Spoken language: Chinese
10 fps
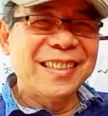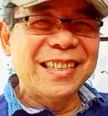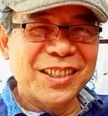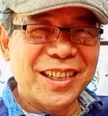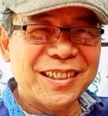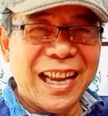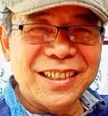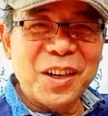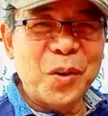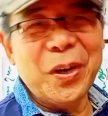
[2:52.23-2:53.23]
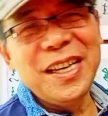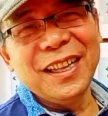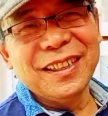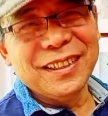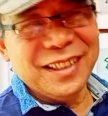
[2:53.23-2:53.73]
就是他的回应，
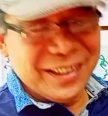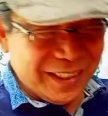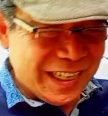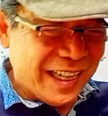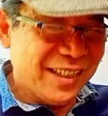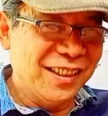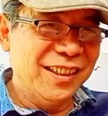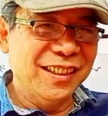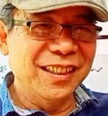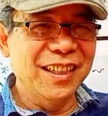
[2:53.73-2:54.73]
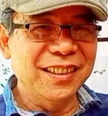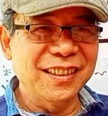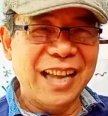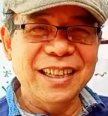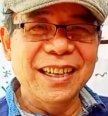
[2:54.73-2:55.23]
有时间也是是
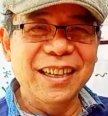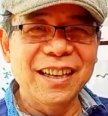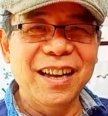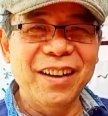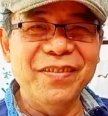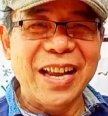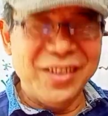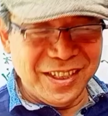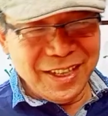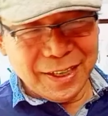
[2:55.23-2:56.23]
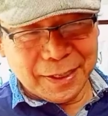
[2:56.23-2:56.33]
他的那个反击，